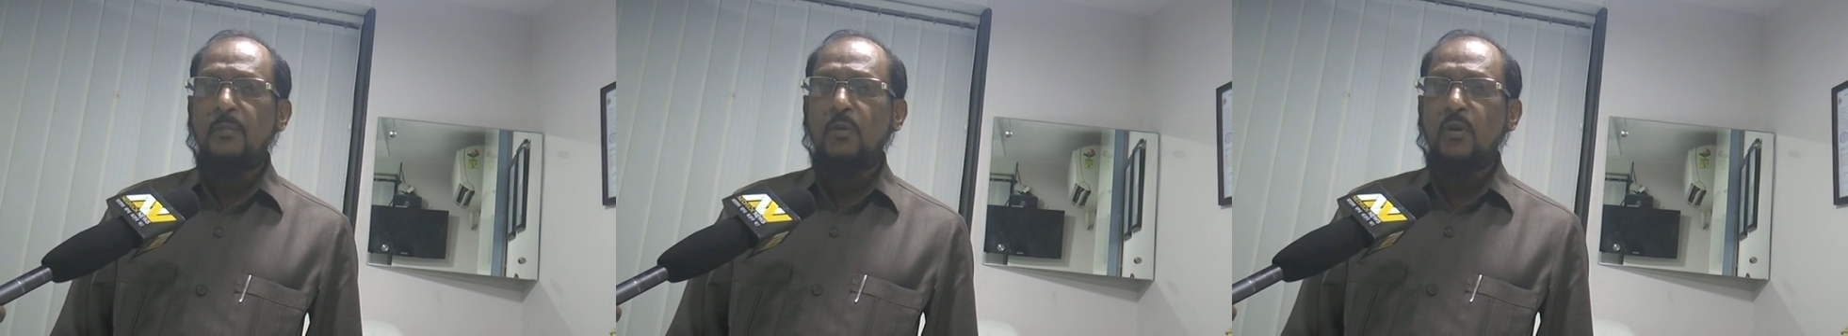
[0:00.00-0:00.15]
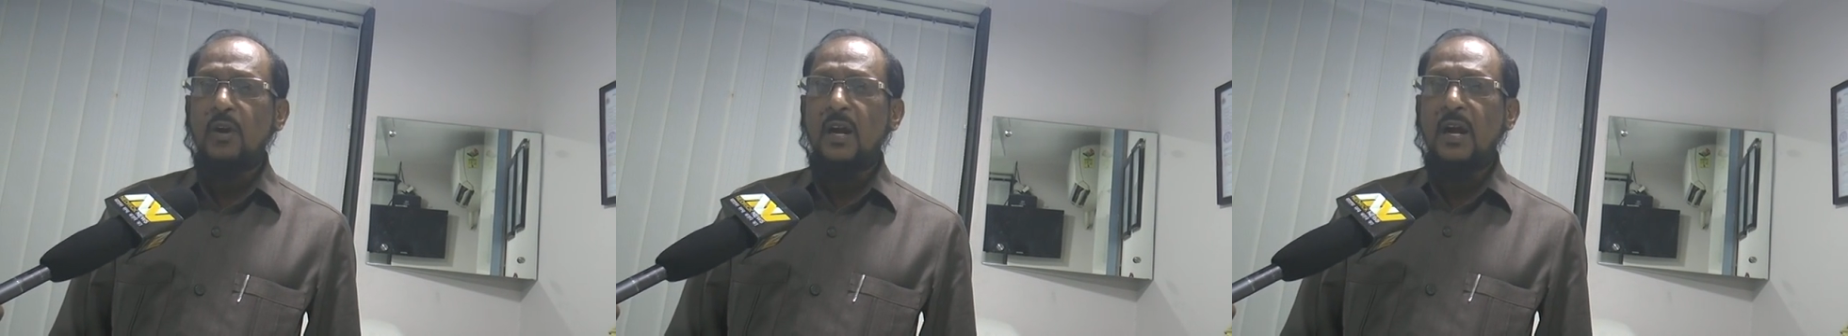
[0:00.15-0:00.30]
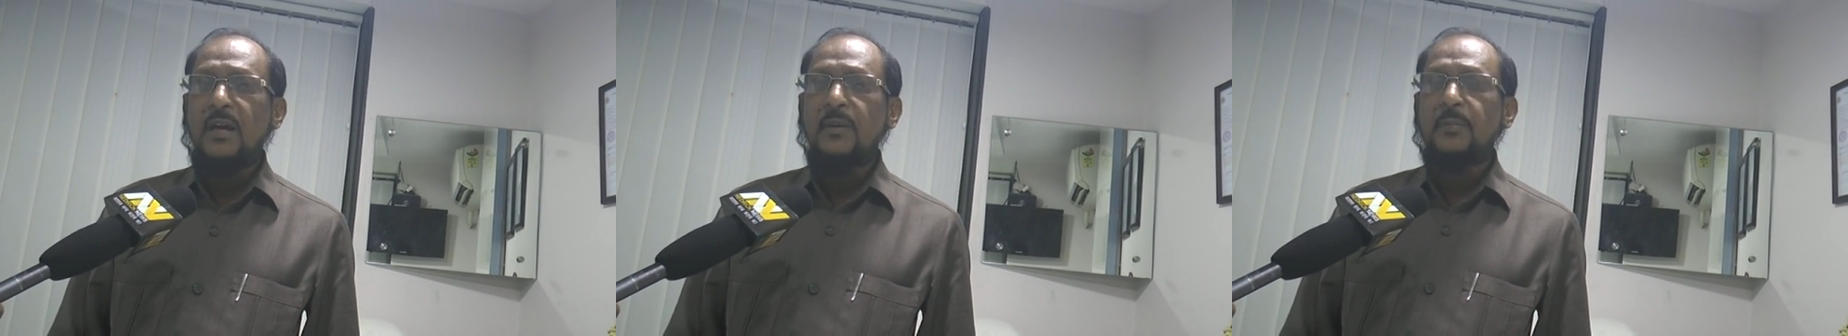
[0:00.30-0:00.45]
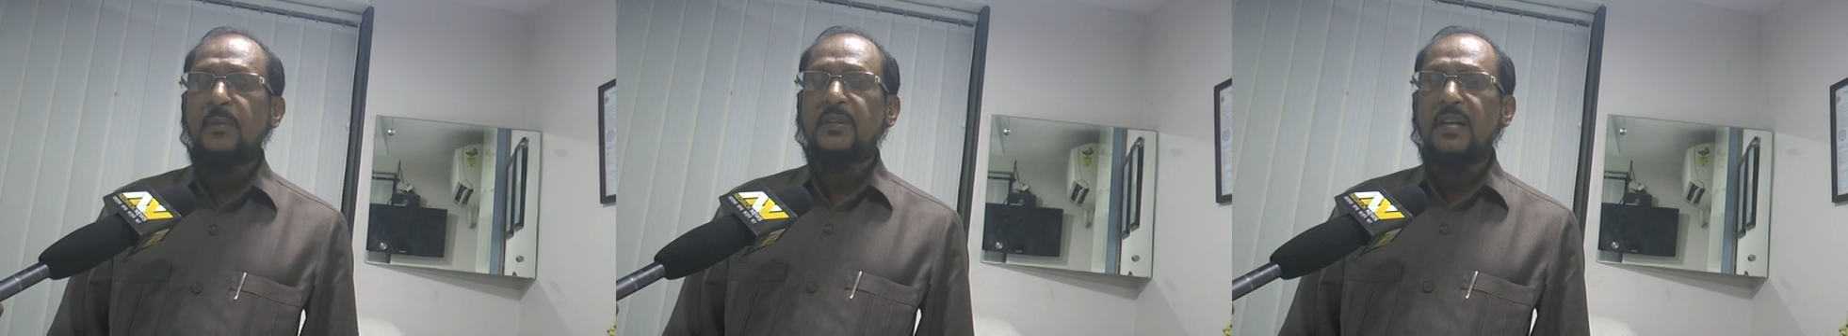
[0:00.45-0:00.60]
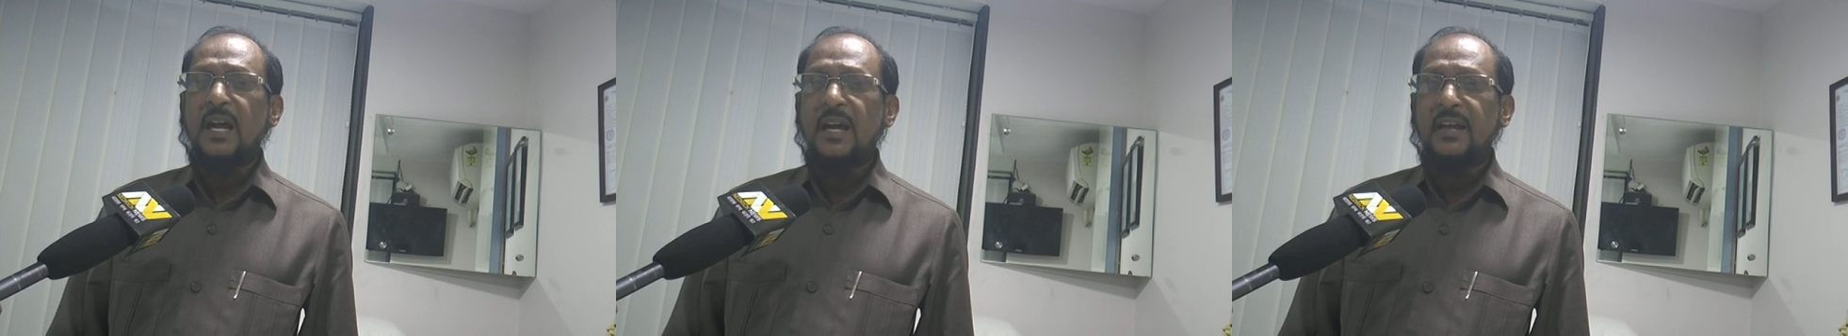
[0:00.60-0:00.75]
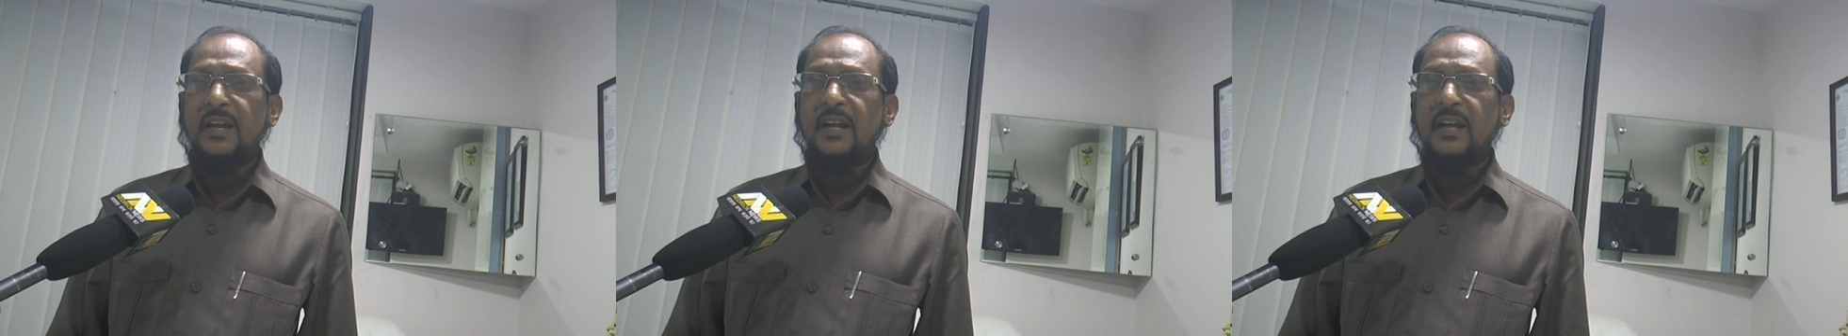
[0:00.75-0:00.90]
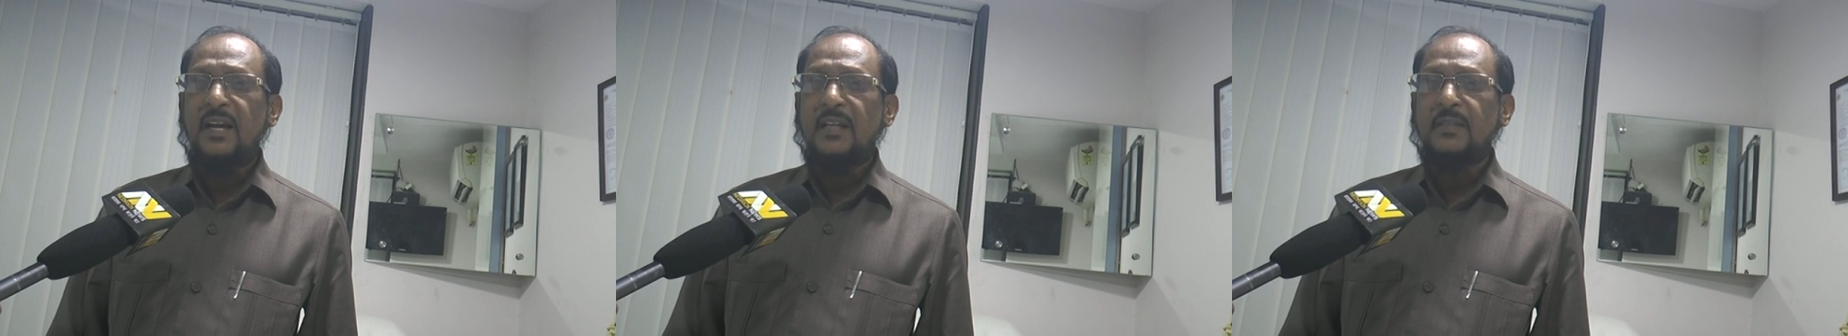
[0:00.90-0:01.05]
बोखलाहट में क्या
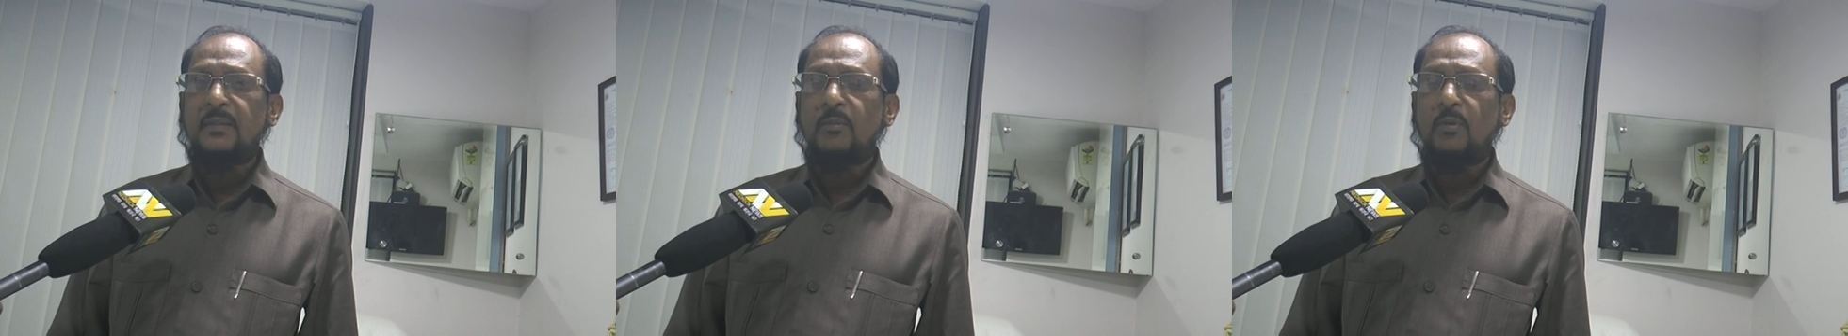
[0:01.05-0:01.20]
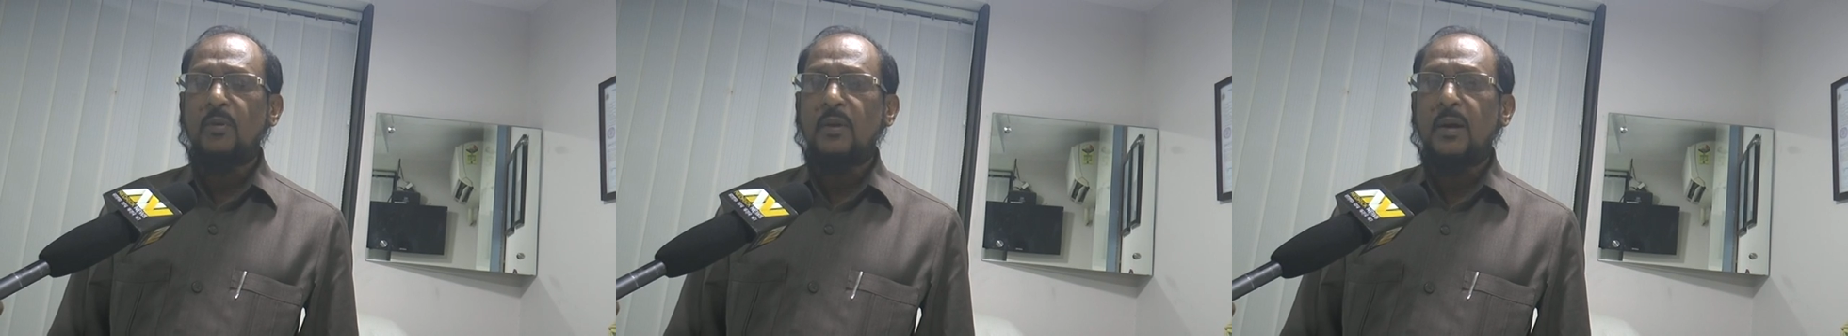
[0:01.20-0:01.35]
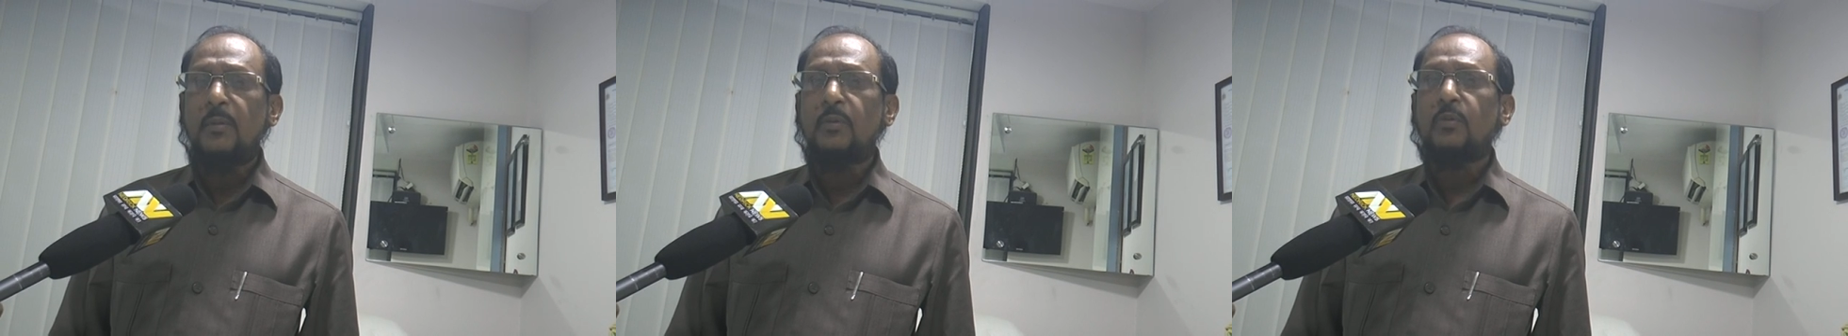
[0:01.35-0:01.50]
करेगा आदमी बोखलाहट